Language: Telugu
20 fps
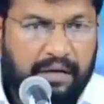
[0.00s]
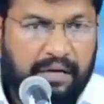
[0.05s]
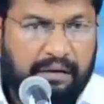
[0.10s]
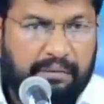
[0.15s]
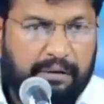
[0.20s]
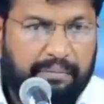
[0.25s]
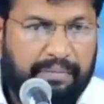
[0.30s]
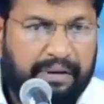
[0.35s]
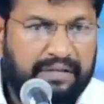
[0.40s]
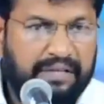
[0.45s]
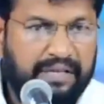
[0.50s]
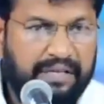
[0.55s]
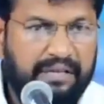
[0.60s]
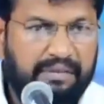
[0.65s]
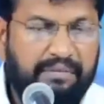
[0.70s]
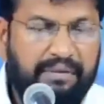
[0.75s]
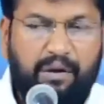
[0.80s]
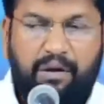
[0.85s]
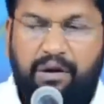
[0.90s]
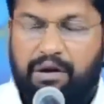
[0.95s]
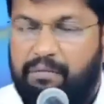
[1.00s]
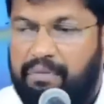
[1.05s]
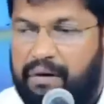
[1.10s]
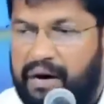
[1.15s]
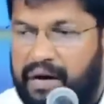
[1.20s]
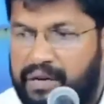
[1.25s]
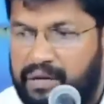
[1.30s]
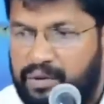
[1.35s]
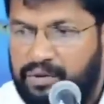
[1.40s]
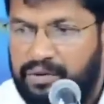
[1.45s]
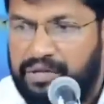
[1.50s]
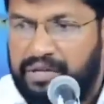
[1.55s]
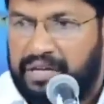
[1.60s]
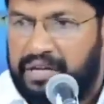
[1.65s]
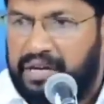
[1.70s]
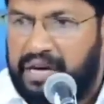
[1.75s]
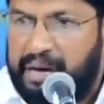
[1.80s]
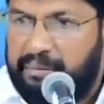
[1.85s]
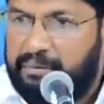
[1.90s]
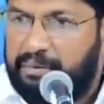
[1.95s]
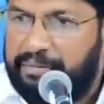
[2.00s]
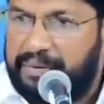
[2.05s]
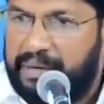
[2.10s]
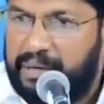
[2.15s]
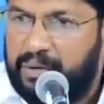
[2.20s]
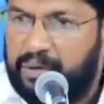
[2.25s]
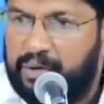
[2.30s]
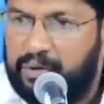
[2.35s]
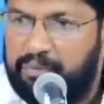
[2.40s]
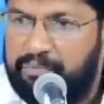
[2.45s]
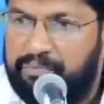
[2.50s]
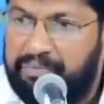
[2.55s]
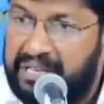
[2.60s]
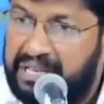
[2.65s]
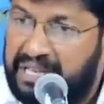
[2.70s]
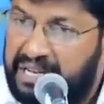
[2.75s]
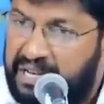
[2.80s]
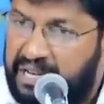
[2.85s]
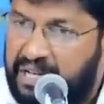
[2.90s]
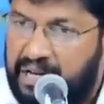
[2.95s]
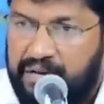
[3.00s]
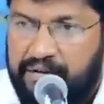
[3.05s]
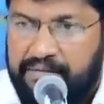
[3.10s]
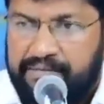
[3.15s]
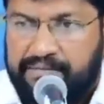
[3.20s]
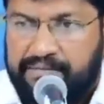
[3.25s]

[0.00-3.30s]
ఈమె భర్తకి మరొక భార్య ఉంది ఆమె పేరు పెనిన్నా